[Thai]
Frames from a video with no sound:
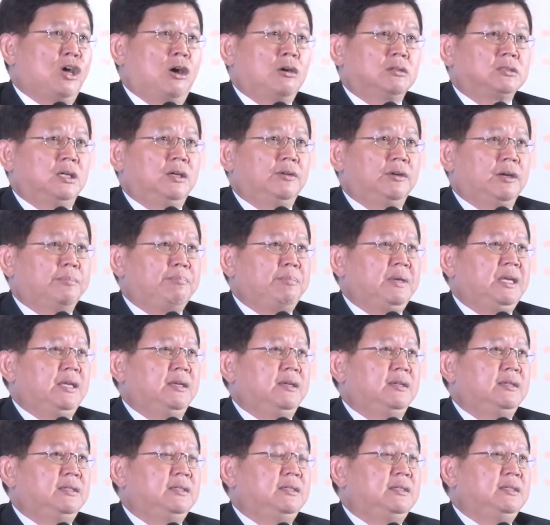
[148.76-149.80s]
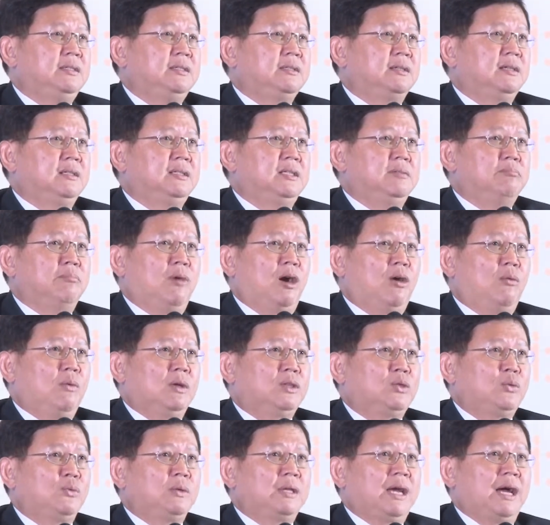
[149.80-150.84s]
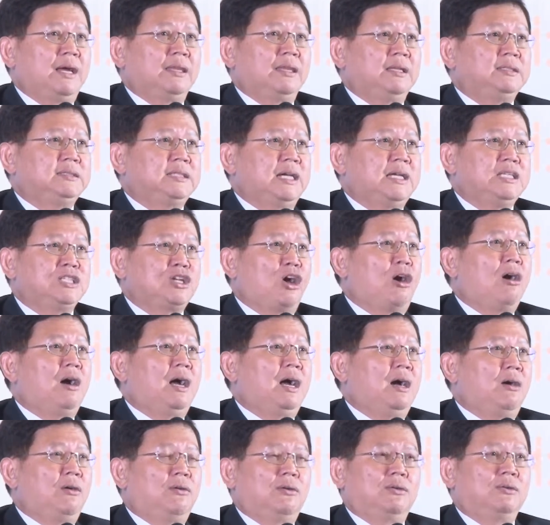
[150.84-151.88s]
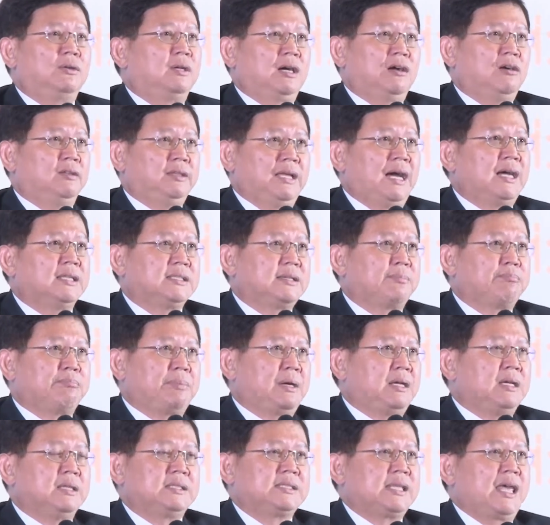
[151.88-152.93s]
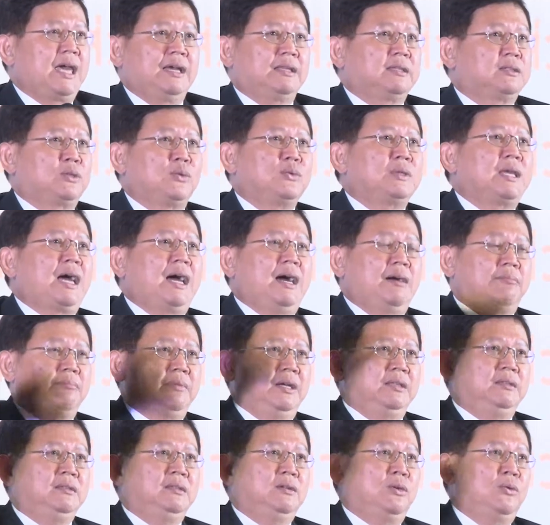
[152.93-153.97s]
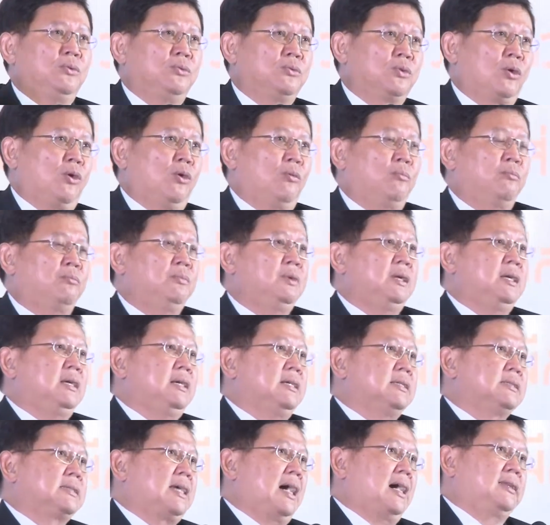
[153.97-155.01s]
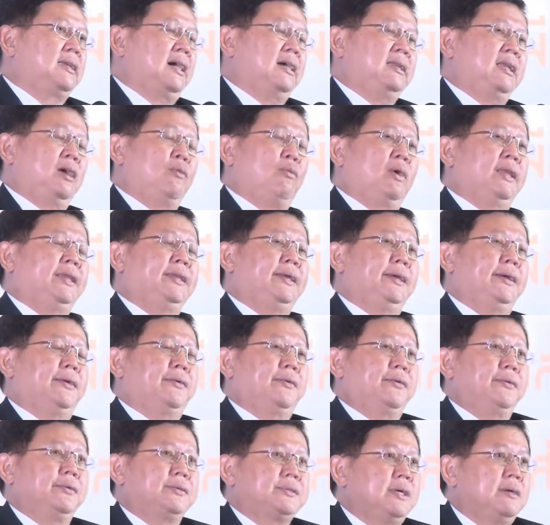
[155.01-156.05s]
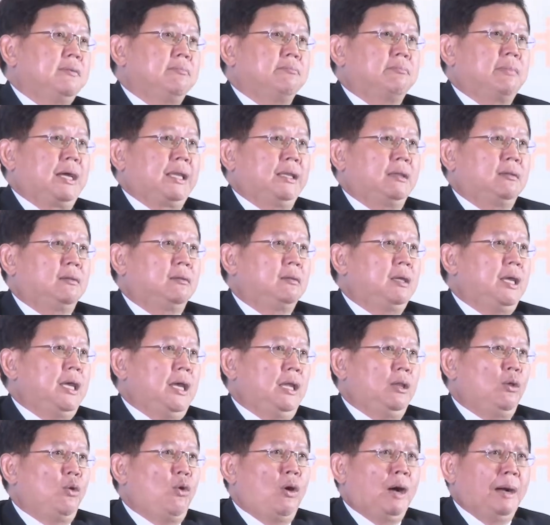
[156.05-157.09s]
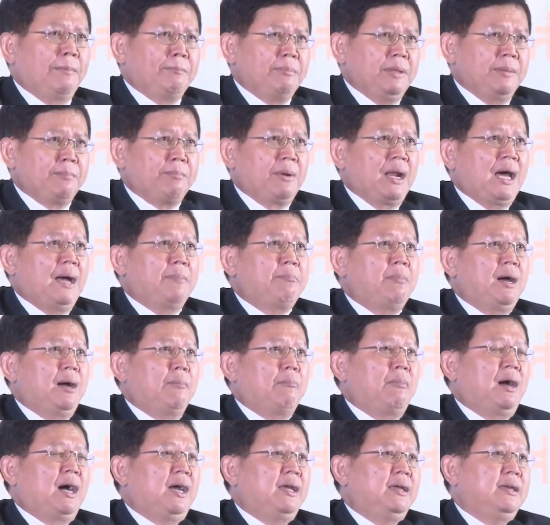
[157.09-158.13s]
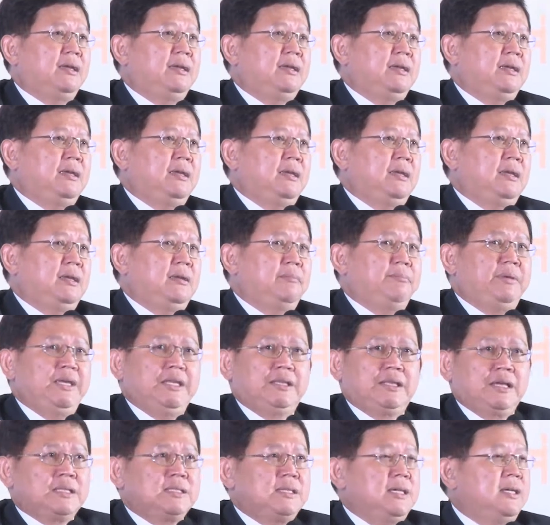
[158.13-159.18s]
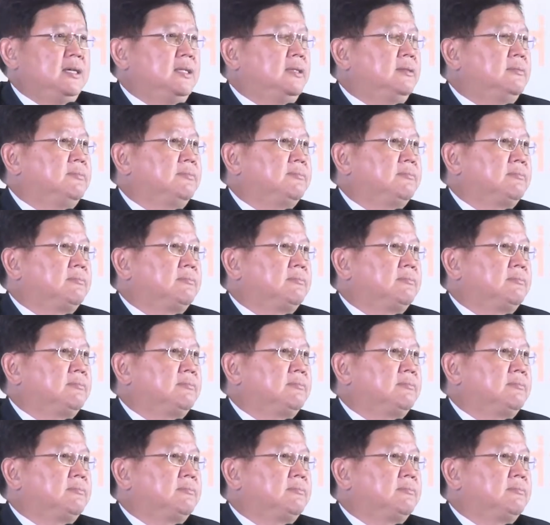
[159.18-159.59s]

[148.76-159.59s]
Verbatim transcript: ช็อกเทอราปีก็คือมองว่าทุกอย่างนั้นใช้ช็อกเอา แล้วก็น่าจะปฏิเสธทุกอย่างเหมือนกลุ่มโรมสร้างได้ในวันเดียว ซึ่งมันเป็นความผิดพลาดมากมายผิดกับจีน